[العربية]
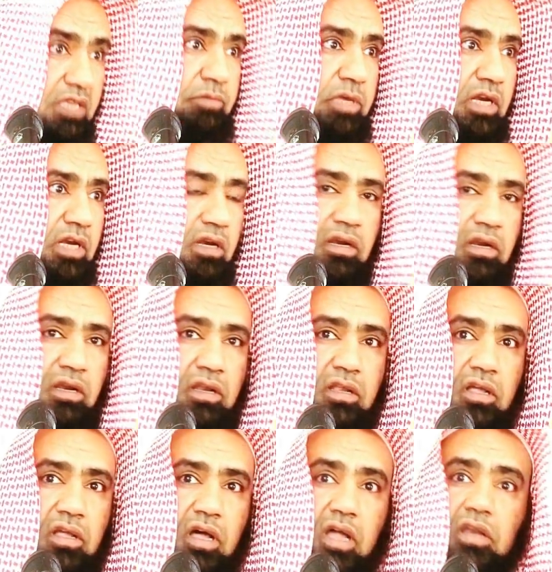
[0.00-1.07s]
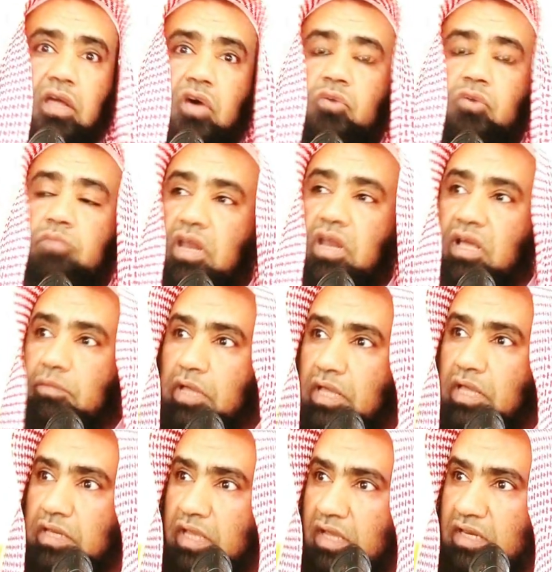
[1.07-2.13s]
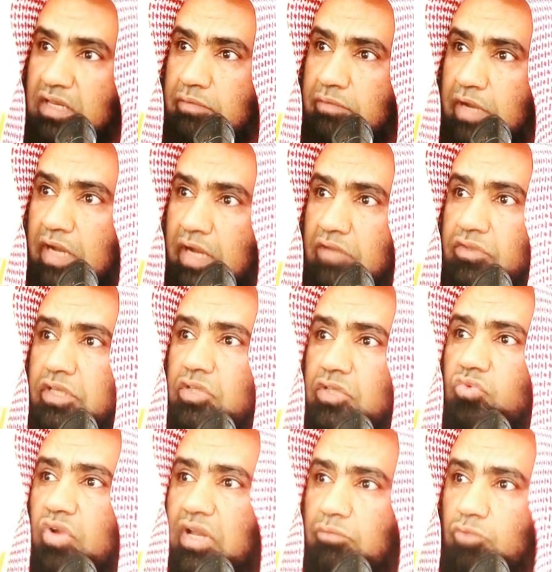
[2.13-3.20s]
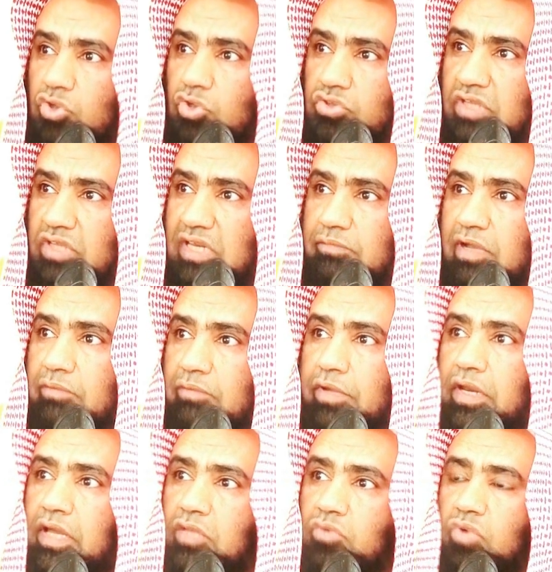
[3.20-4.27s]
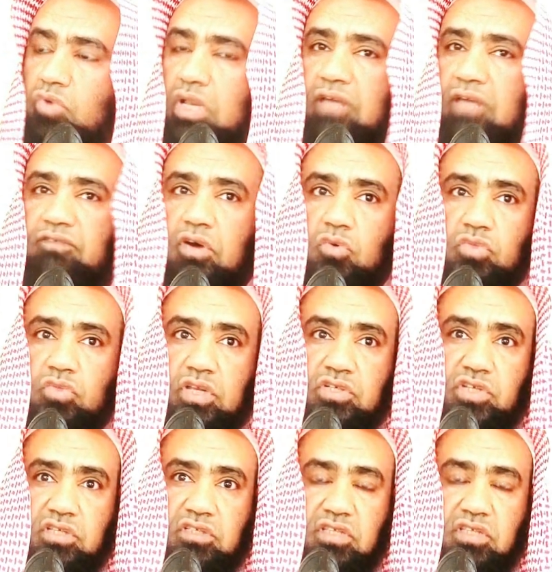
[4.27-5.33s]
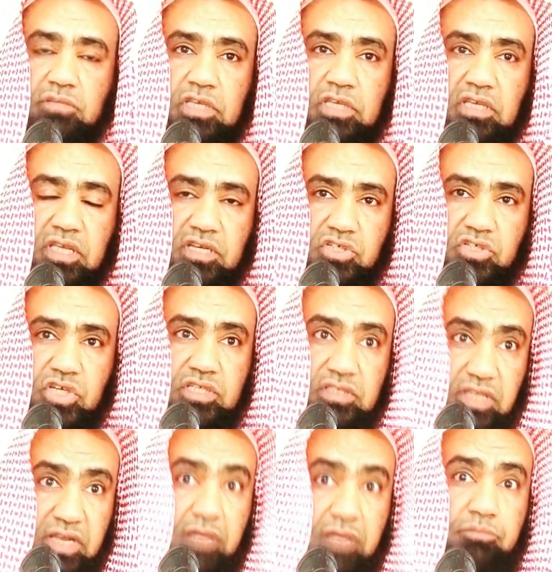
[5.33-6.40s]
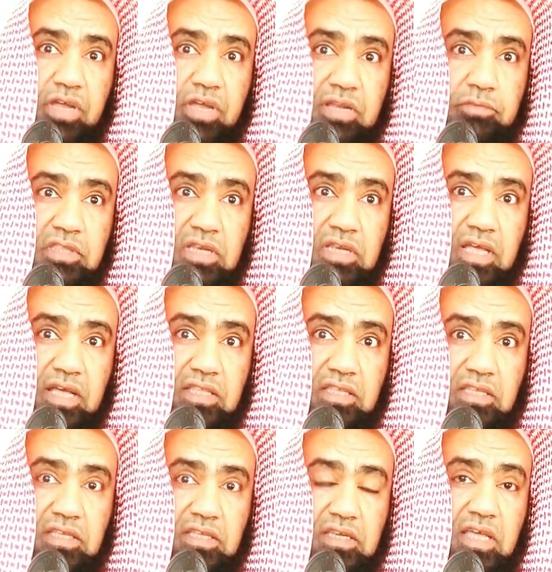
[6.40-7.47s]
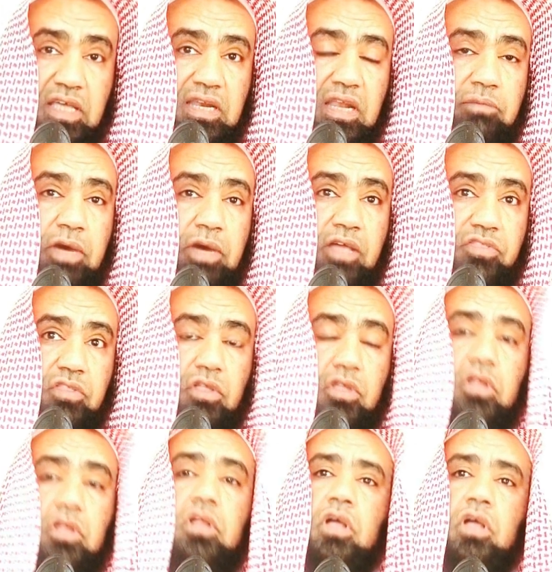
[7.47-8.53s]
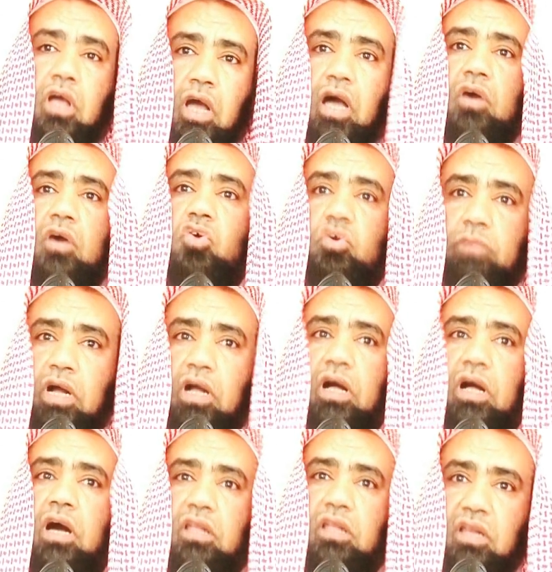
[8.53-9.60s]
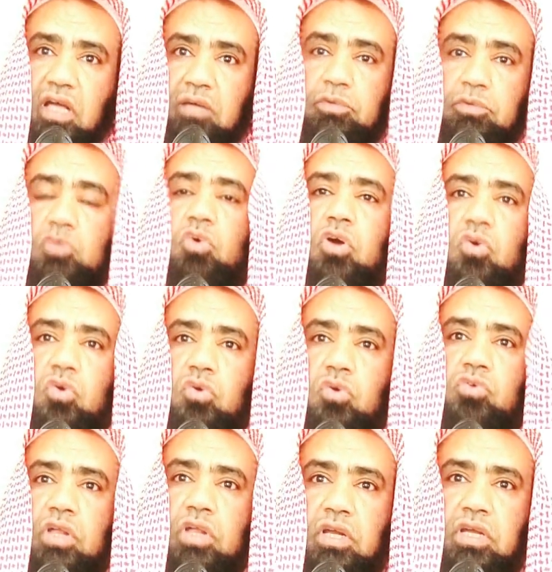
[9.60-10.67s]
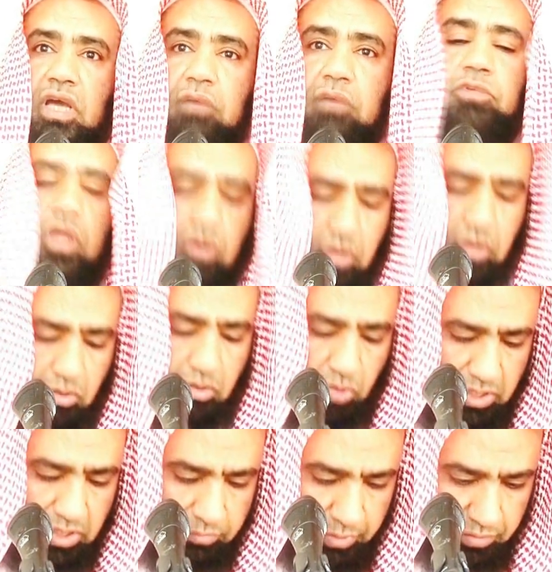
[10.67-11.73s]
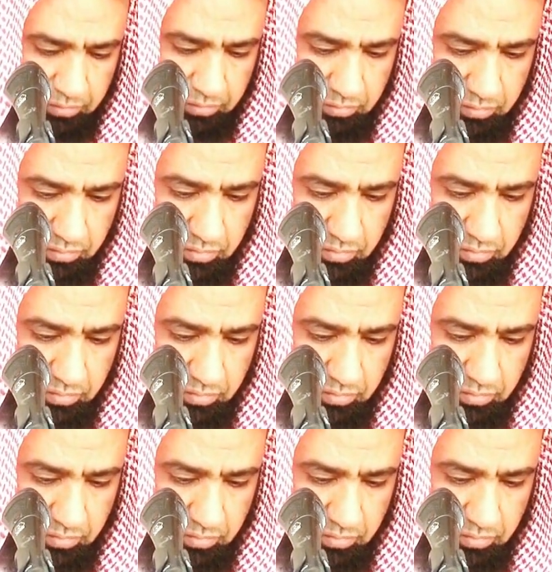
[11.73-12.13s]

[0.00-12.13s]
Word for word: أكمل اللهم لا مانع لما أعطيت ولا معطي لما منعت ولا ينفع ذا الجد منك الجد تنبه لمثل هذه لأن البعض أحق ما قال العبد وكلنا لك عبد الله أكبر